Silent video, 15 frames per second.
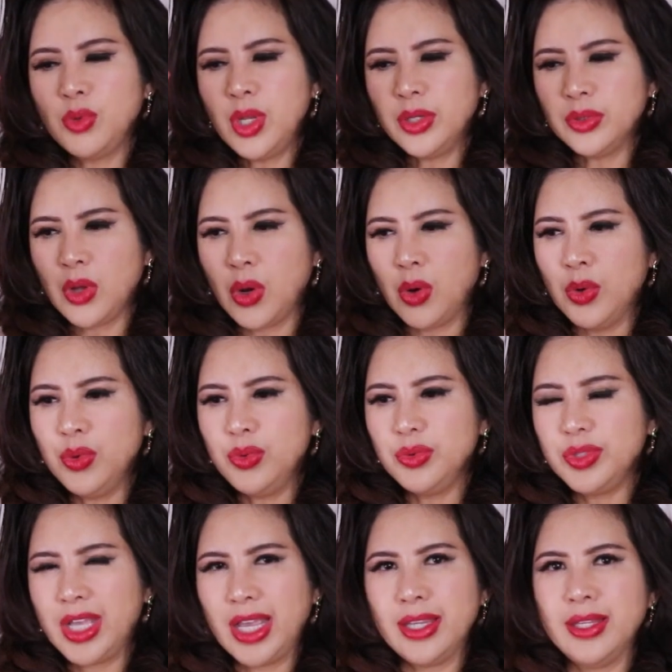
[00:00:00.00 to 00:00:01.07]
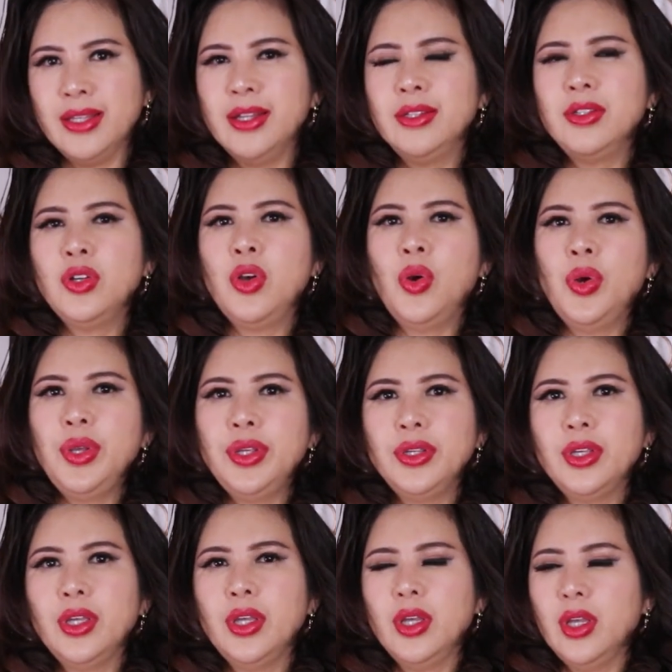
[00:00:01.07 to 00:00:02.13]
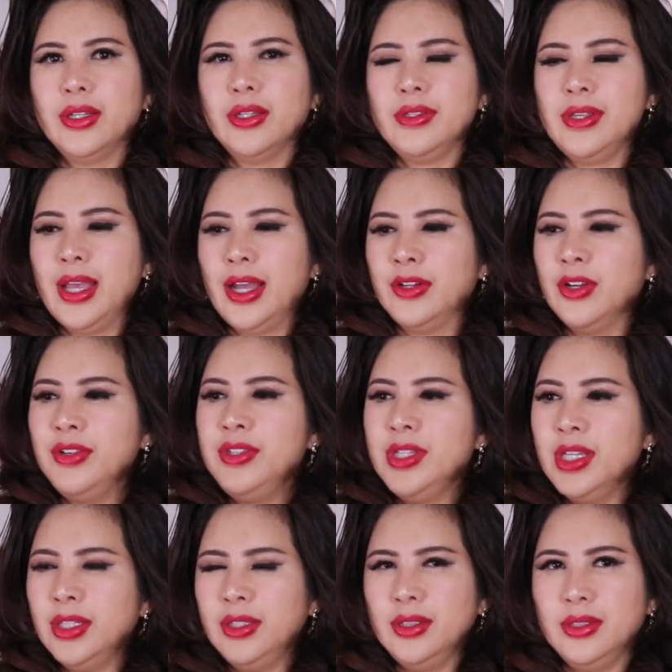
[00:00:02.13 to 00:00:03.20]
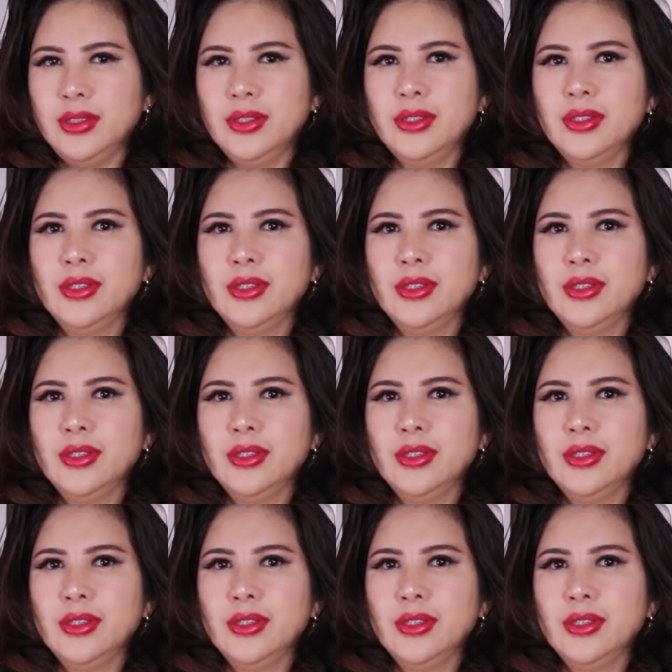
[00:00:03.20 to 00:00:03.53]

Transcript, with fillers: tuyết đổ dày lên tới gối và nó nhìn